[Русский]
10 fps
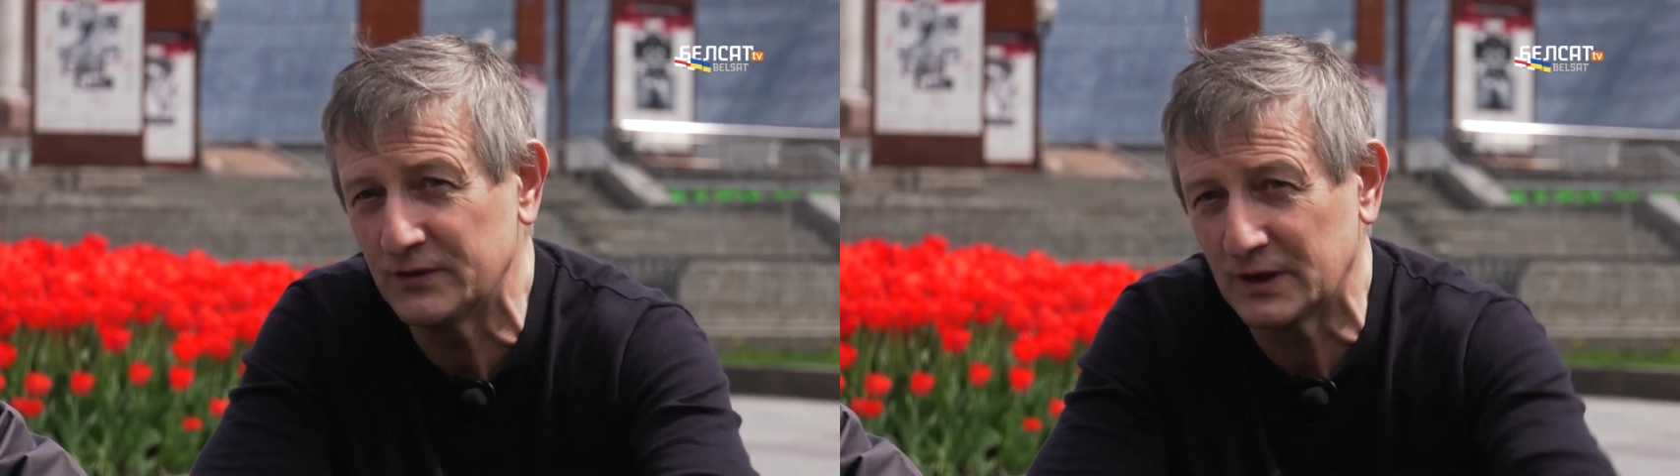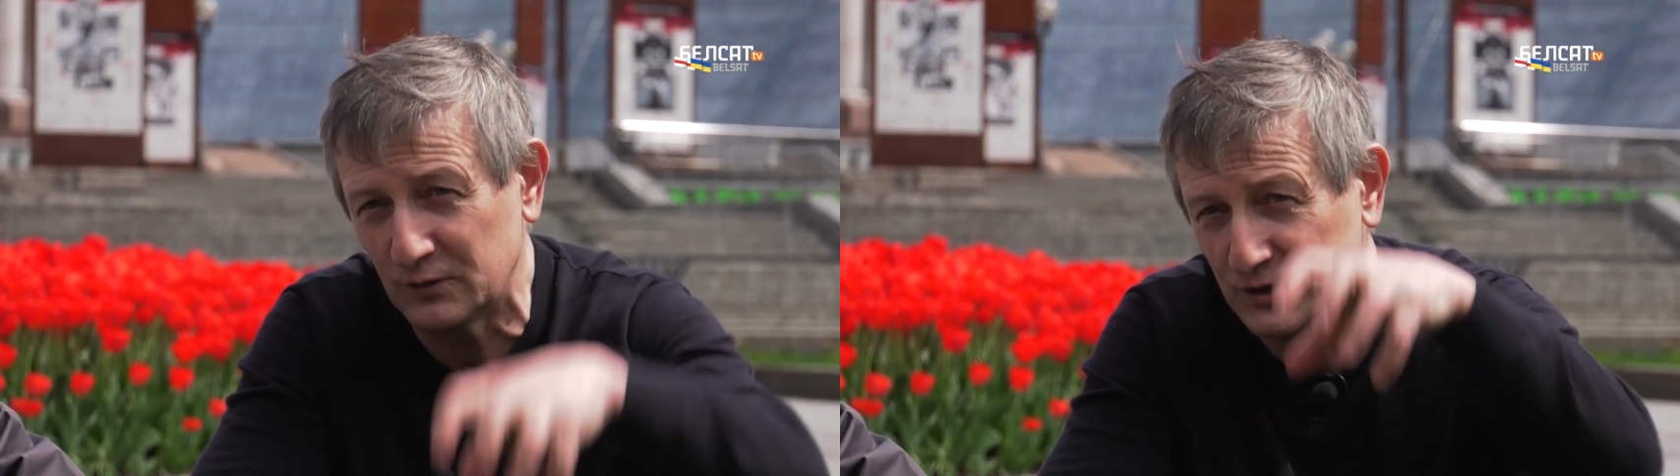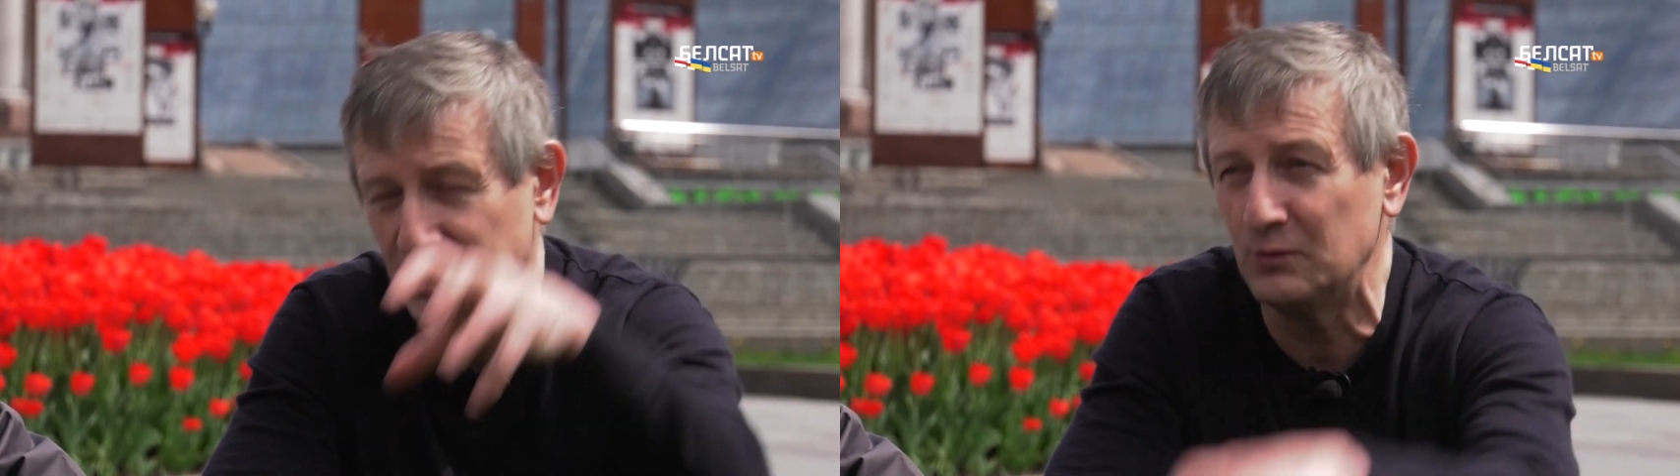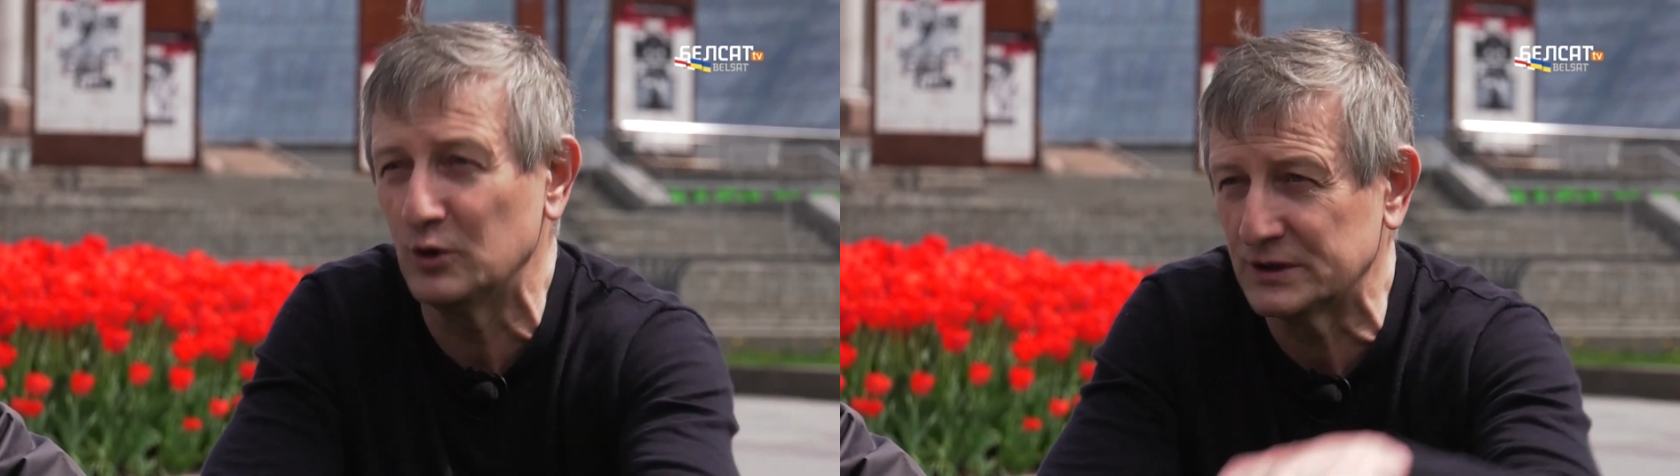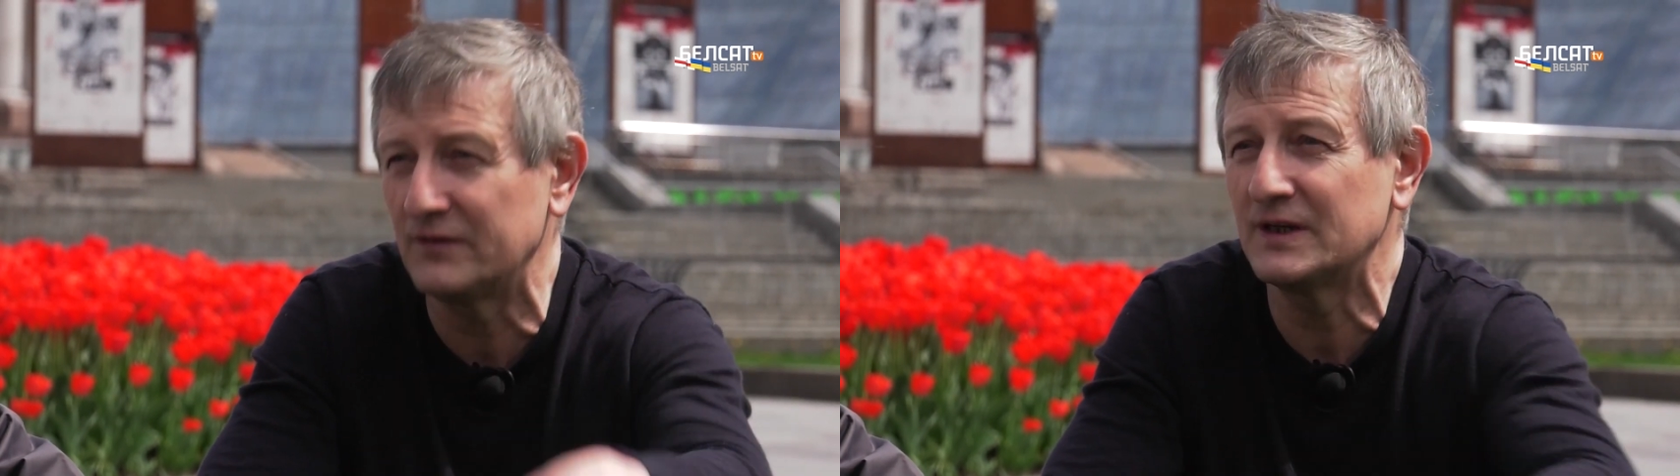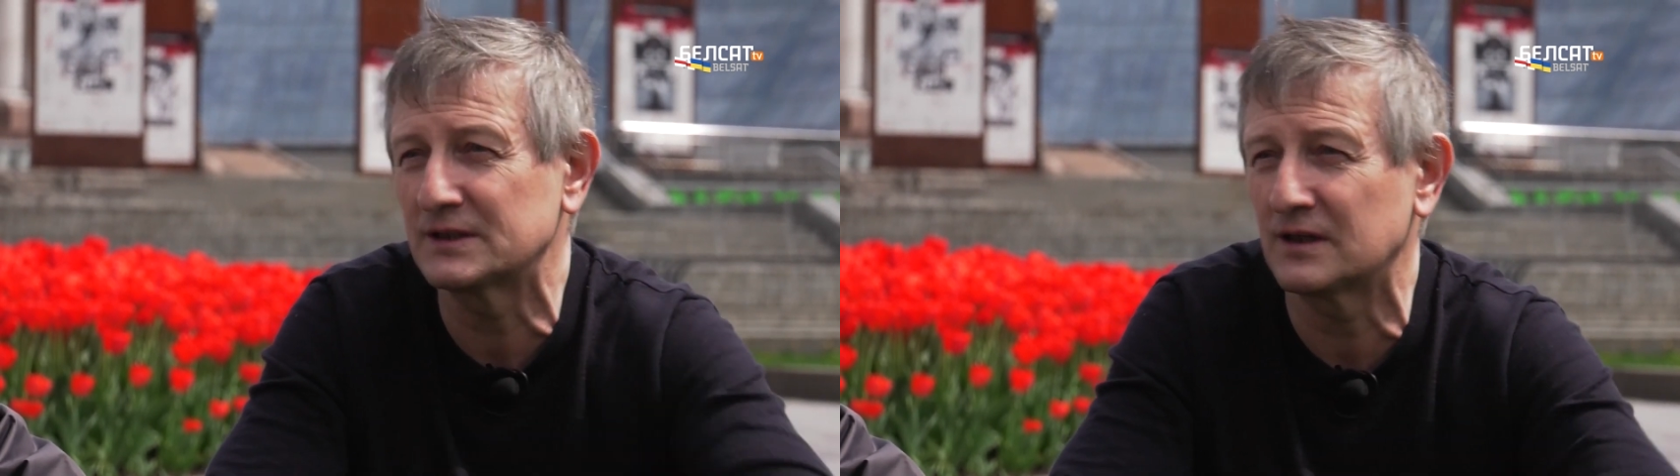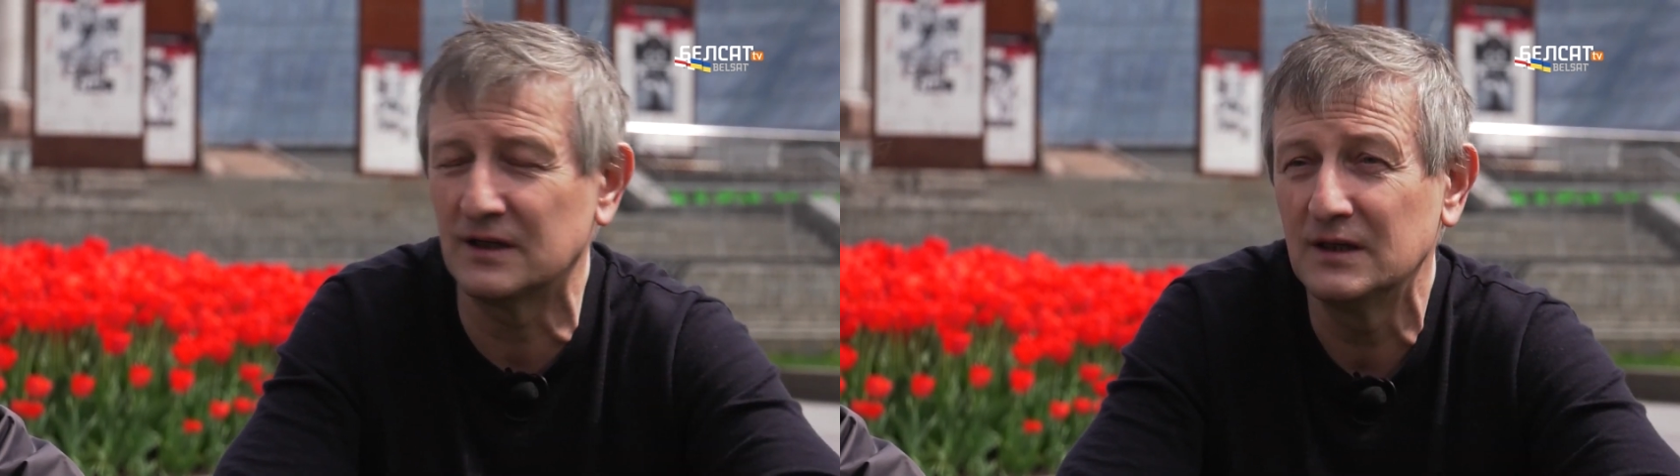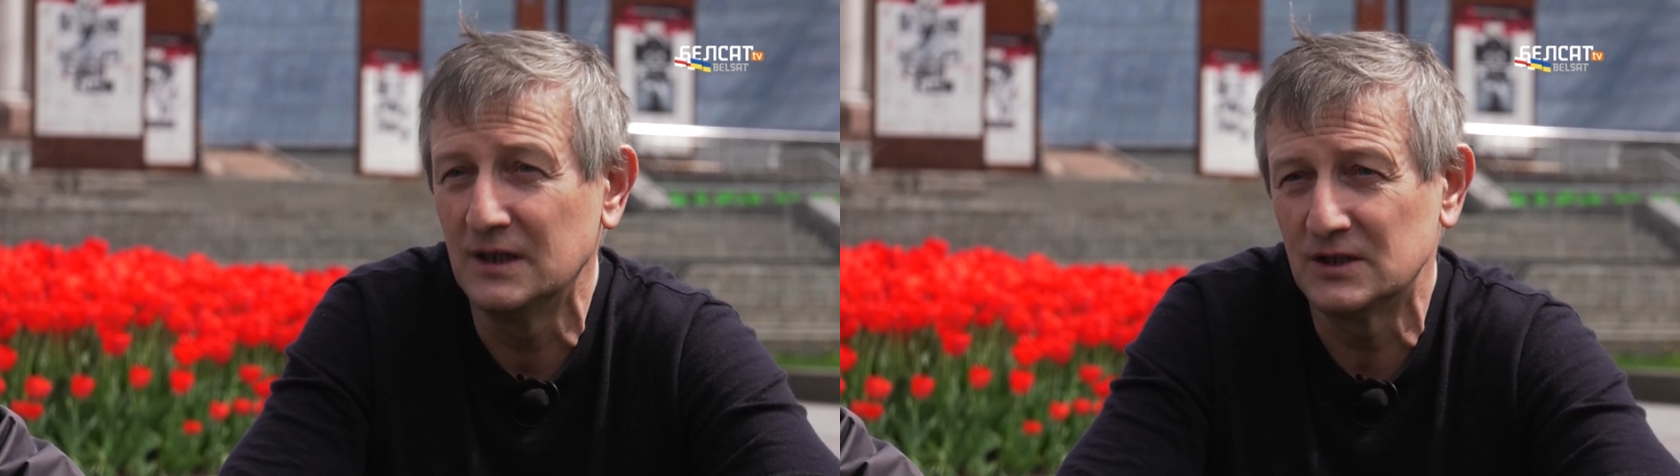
в это вот дерьмо советское,